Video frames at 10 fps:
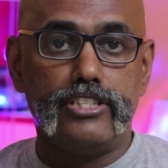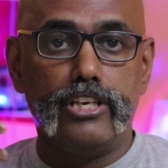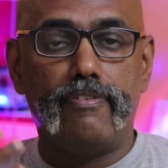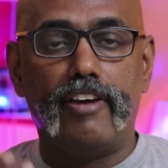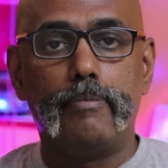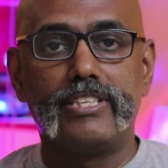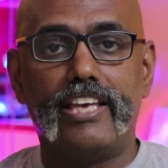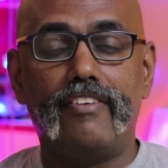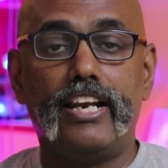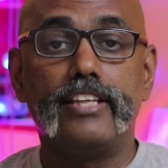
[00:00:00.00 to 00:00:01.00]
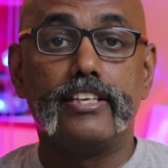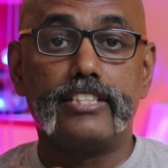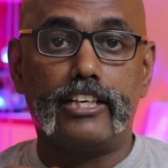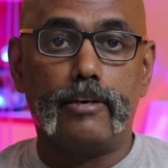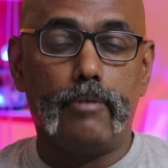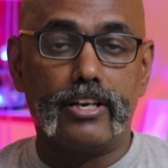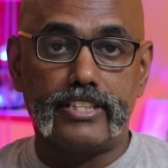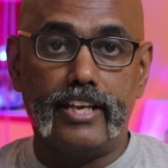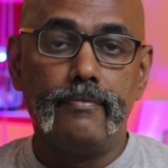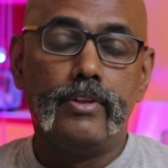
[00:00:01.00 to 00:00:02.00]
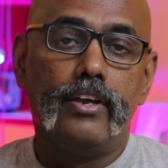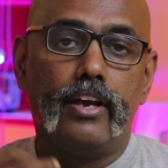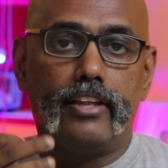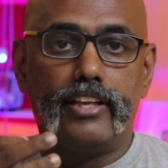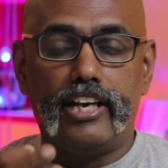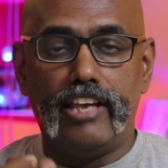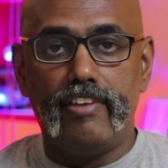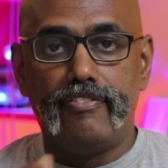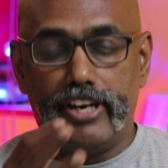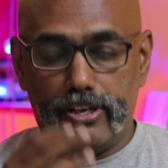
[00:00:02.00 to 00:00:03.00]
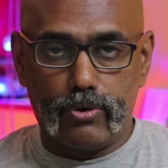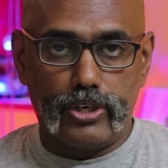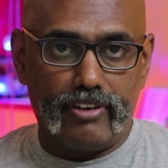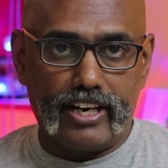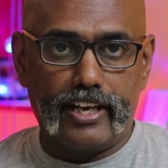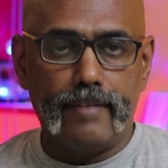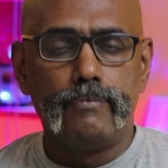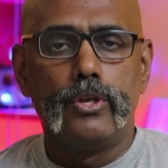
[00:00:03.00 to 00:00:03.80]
ஜியோ ஃபைபர் சேவையில் இந்த செட்டப் பாக்ஸில் அந்த டிவி ஃபீடும் கொண்டு வராங்க